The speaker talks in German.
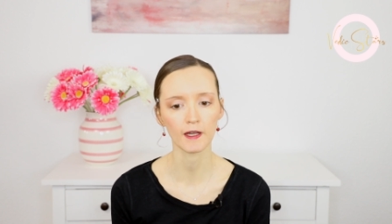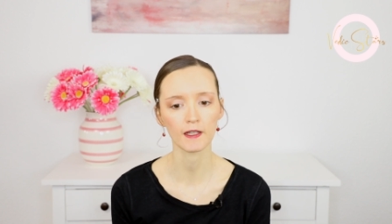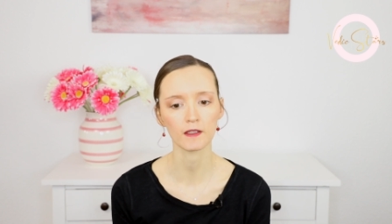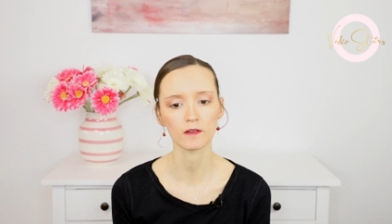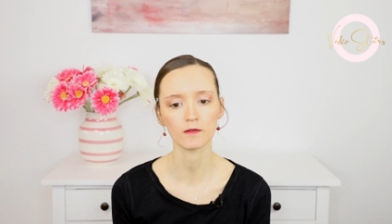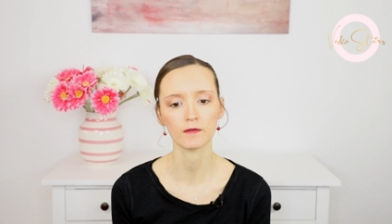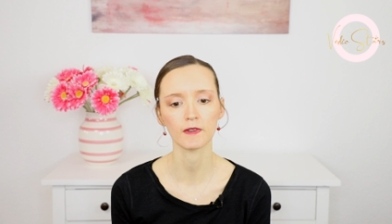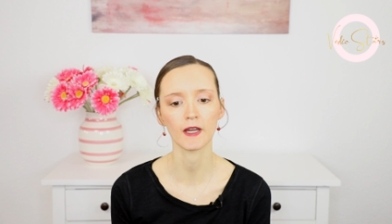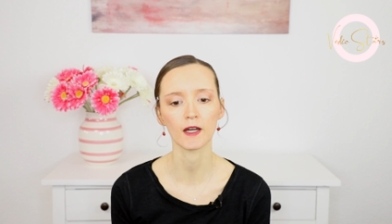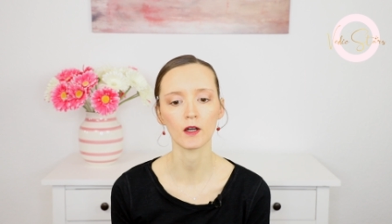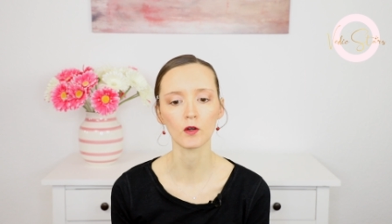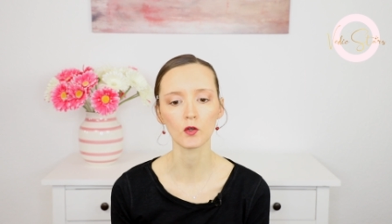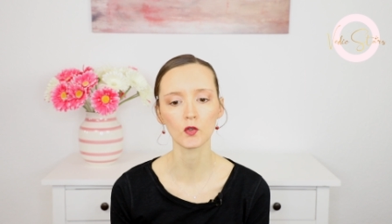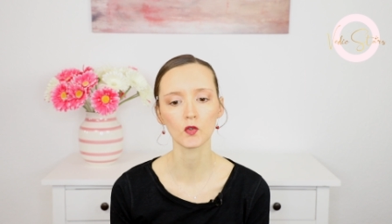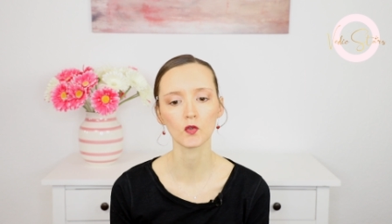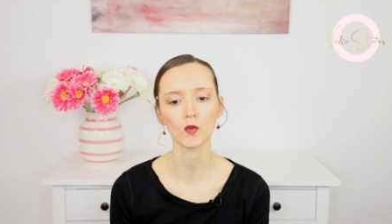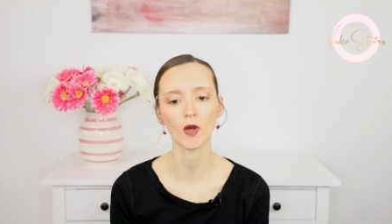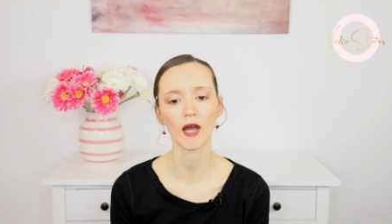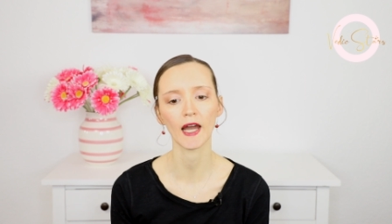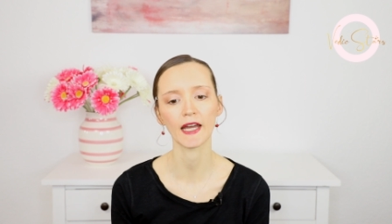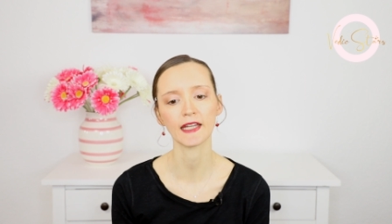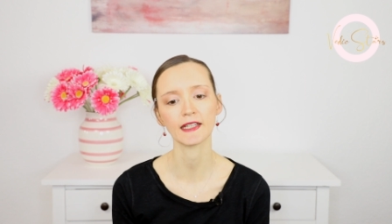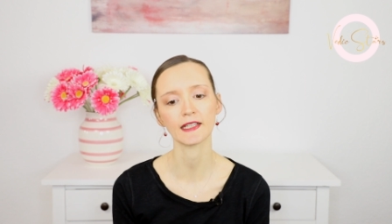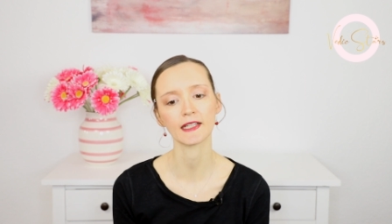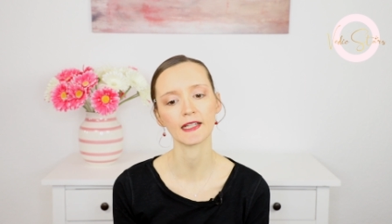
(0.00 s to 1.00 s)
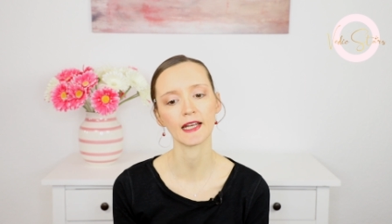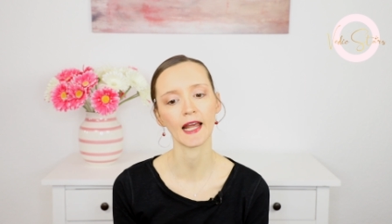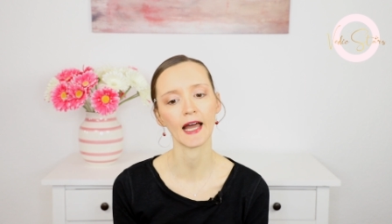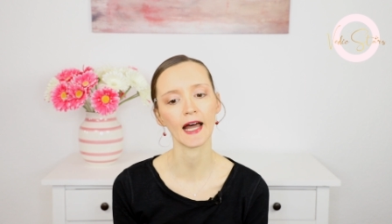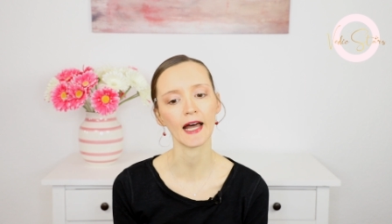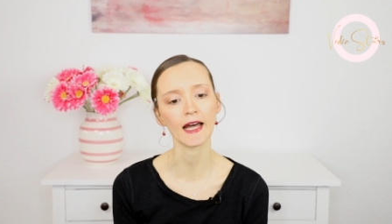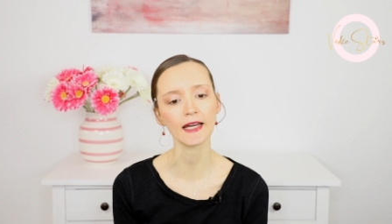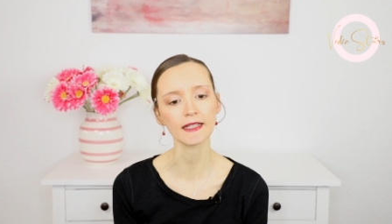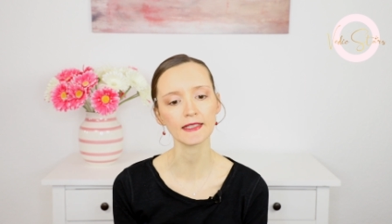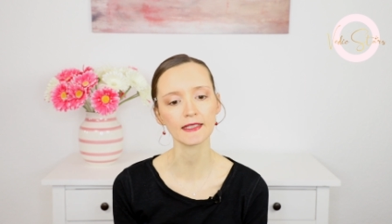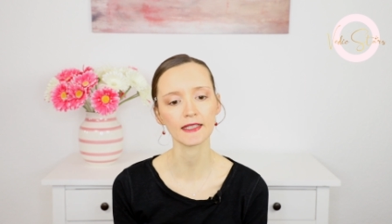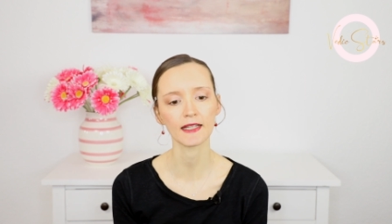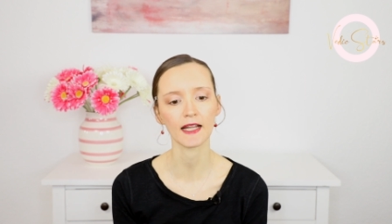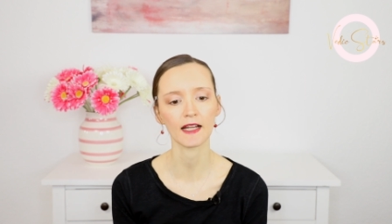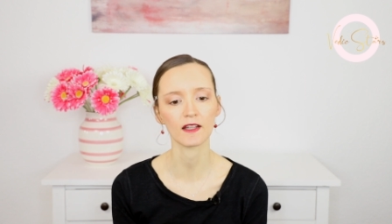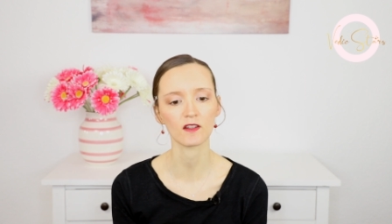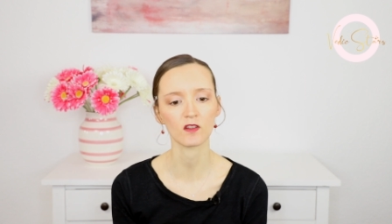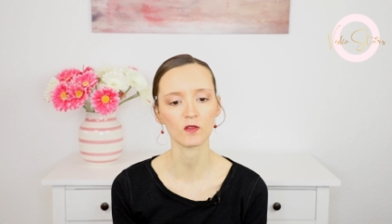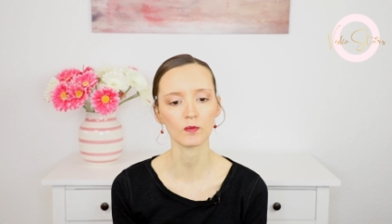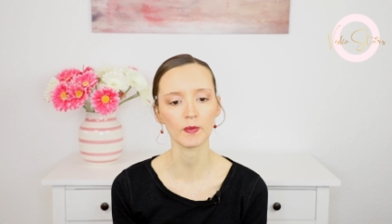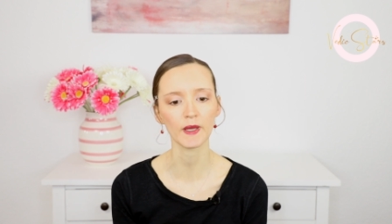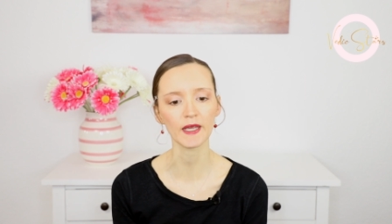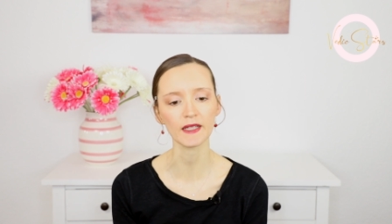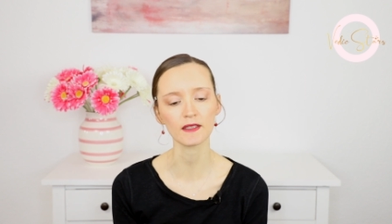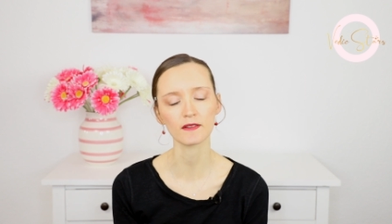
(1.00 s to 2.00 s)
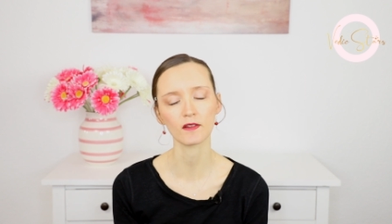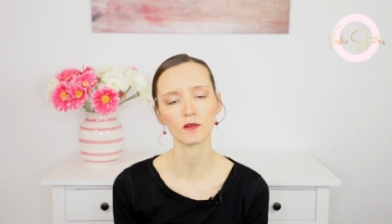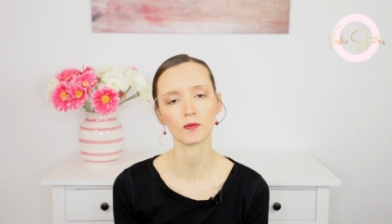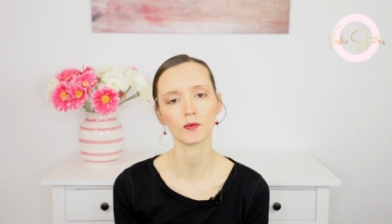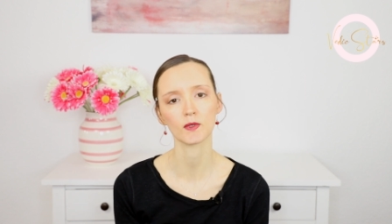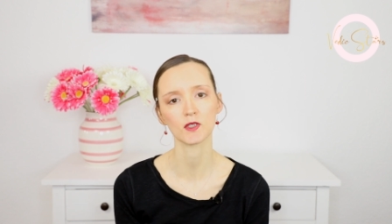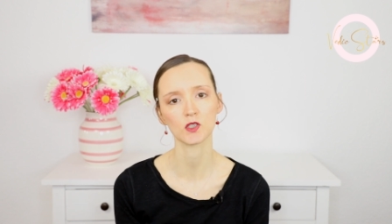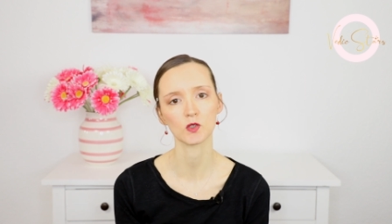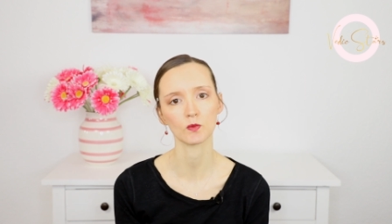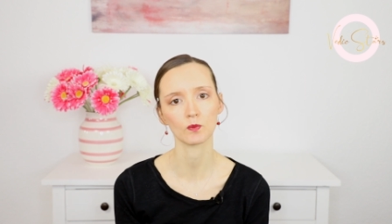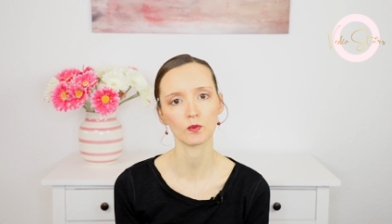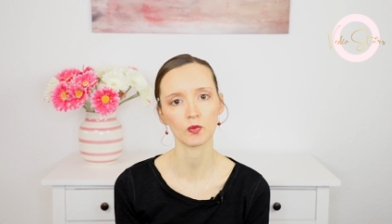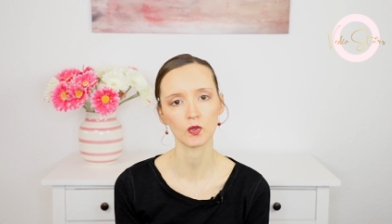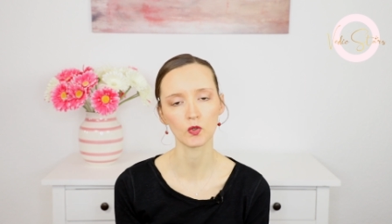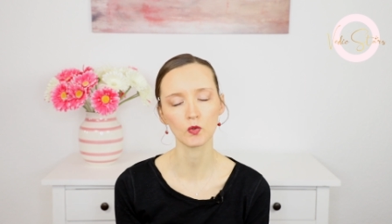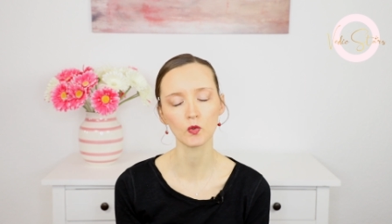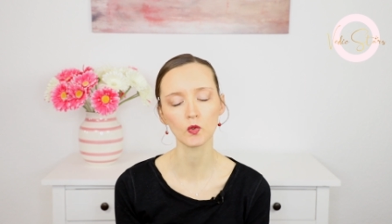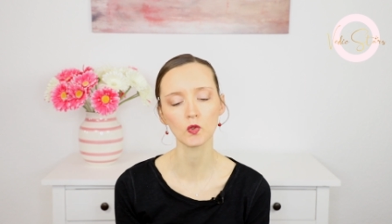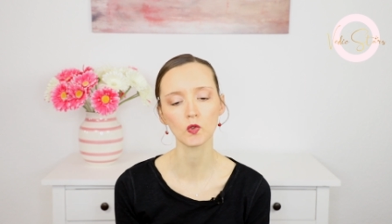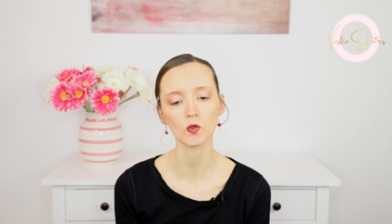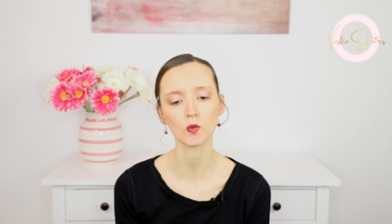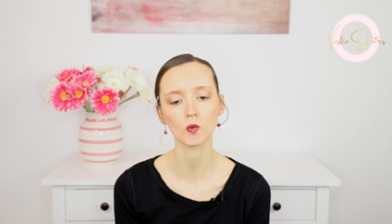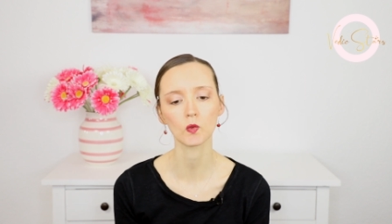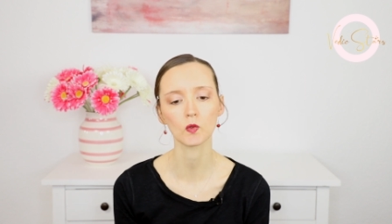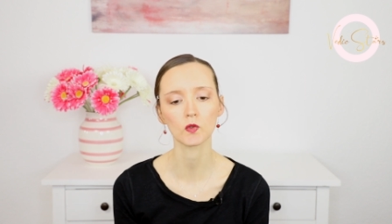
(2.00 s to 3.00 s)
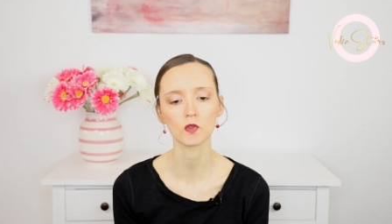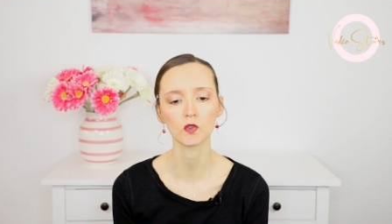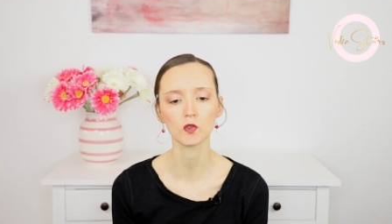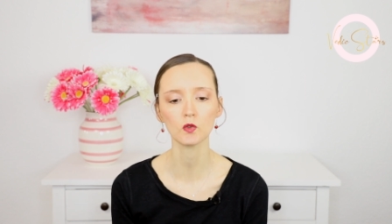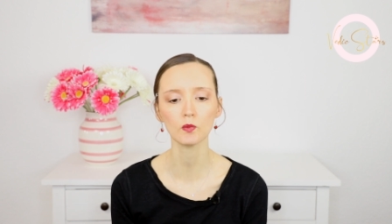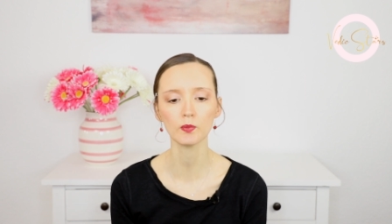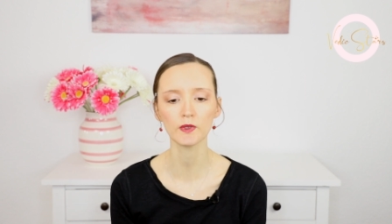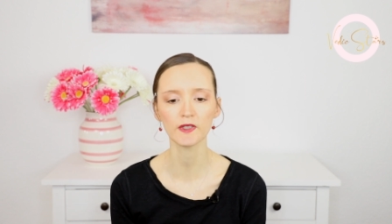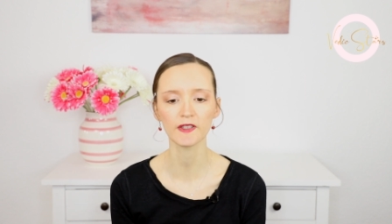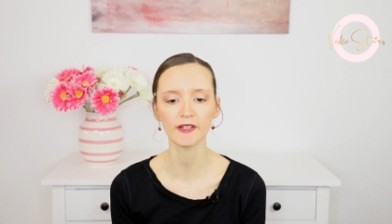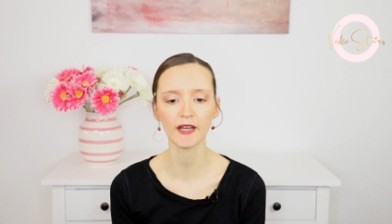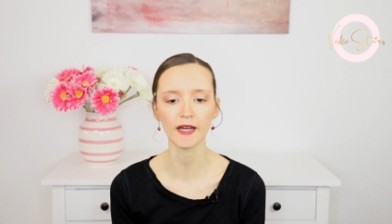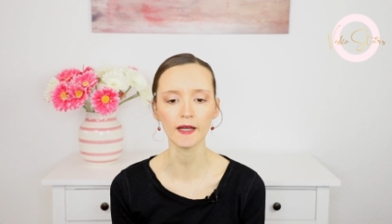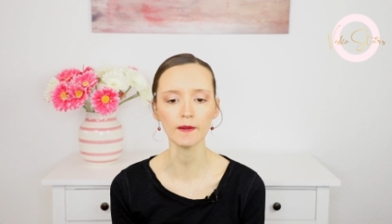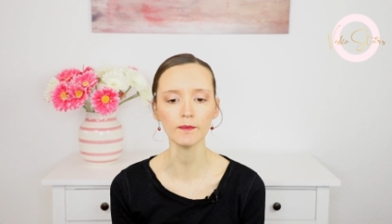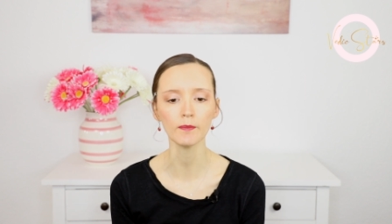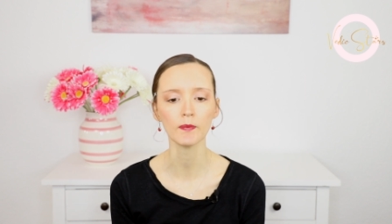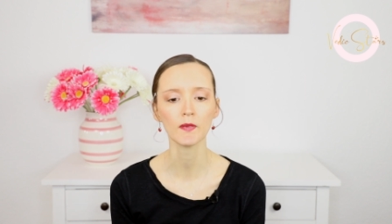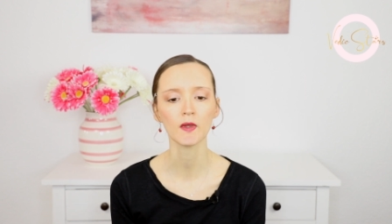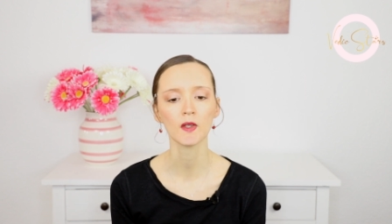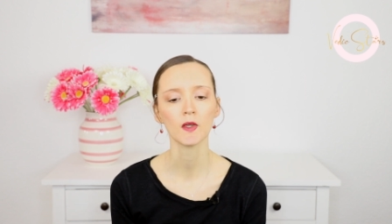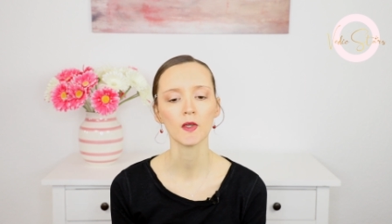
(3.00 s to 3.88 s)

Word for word: hatten wir auch so einen harten Aspekt zwischen Pluto und Jupiter